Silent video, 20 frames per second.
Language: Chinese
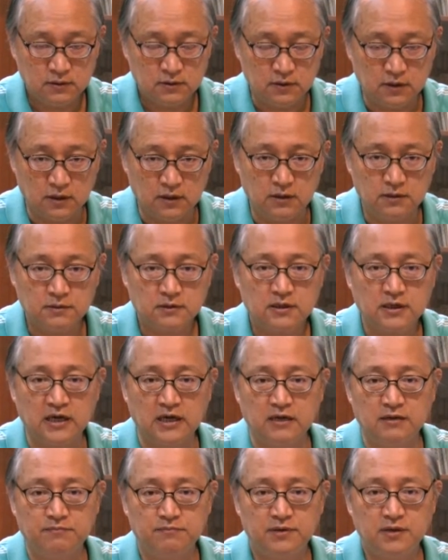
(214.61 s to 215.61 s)
而
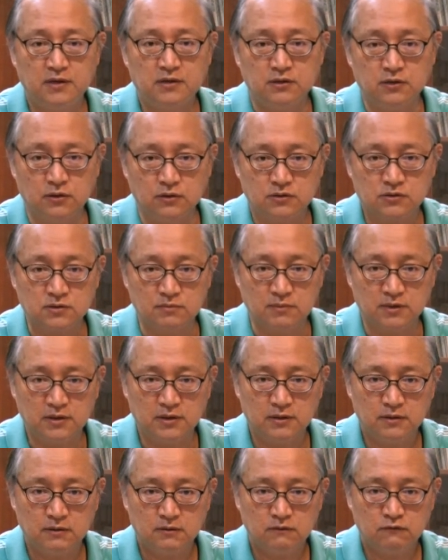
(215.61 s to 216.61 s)
改变由什么
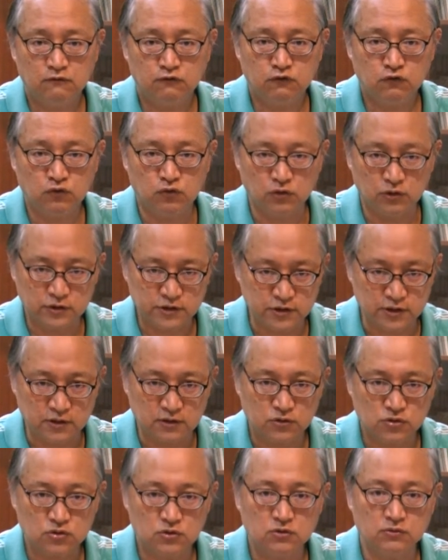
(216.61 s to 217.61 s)
呢？复活节
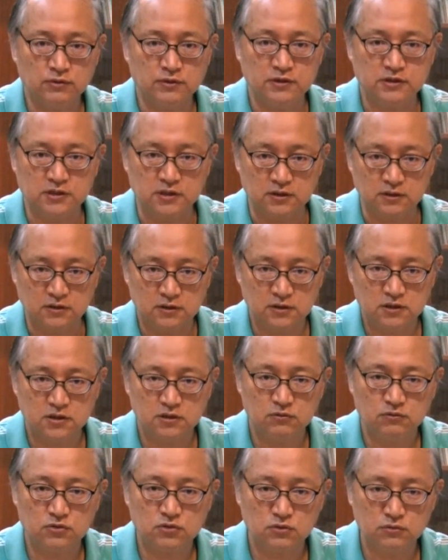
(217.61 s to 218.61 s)
作为整个基
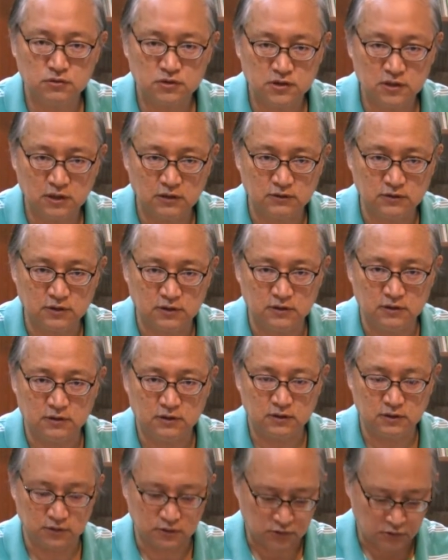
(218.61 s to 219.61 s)
督宗教的一
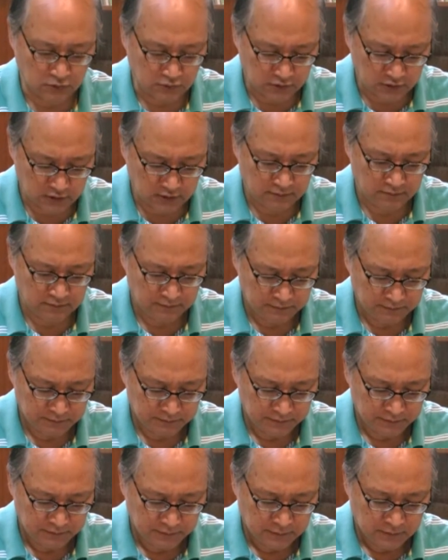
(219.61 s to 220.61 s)
个中心，
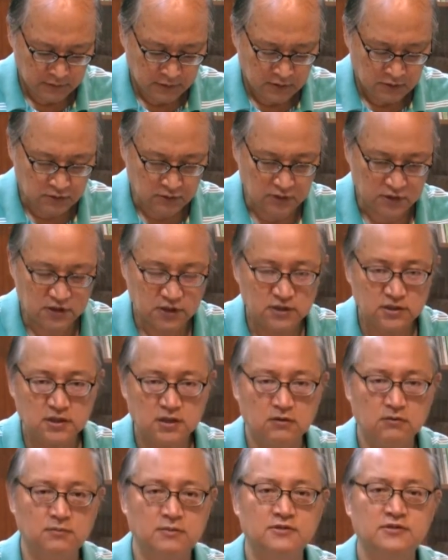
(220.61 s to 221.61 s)
所以现在
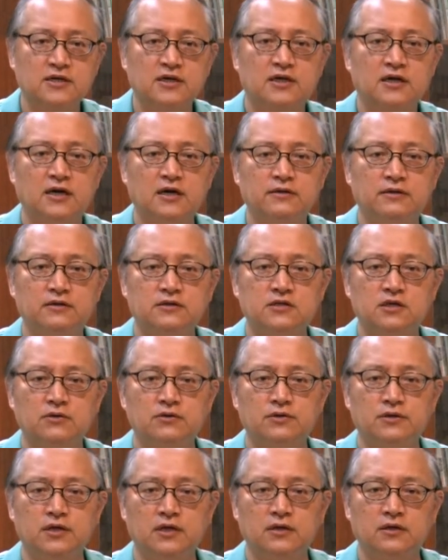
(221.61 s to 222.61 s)
我们在看教
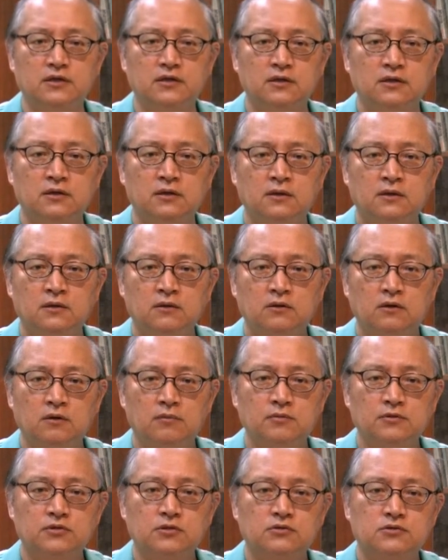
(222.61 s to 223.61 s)
会年历，我
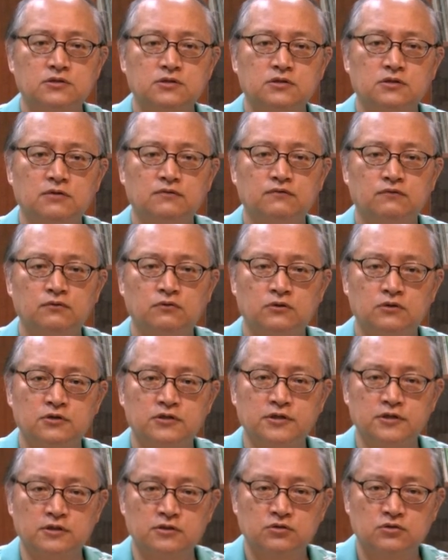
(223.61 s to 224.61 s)
们都是以复活
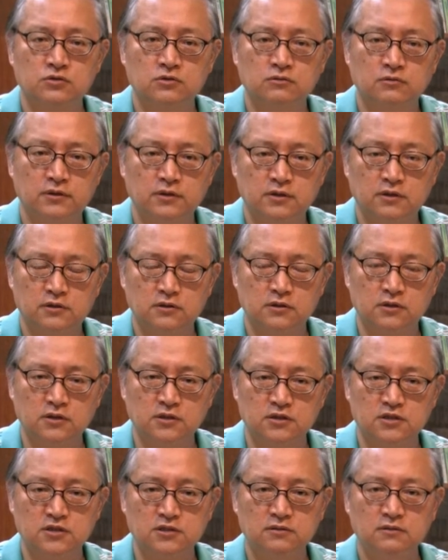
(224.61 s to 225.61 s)
节作为一个核
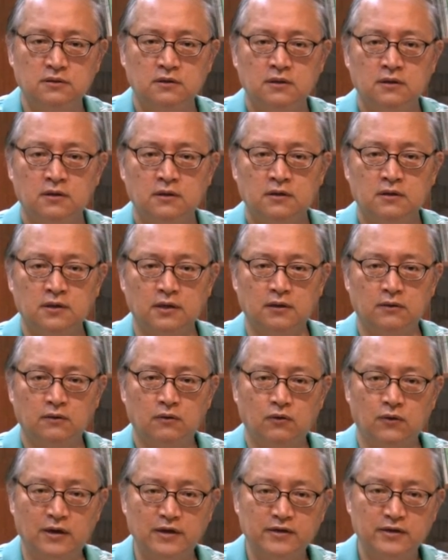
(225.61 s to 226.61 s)
心，然后
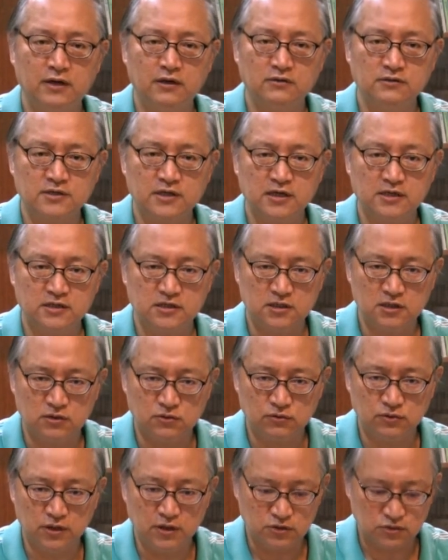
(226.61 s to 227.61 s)
环绕在基
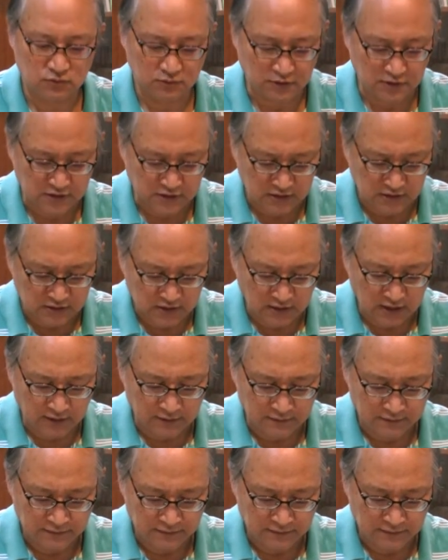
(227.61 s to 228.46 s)
督耶稣的身上。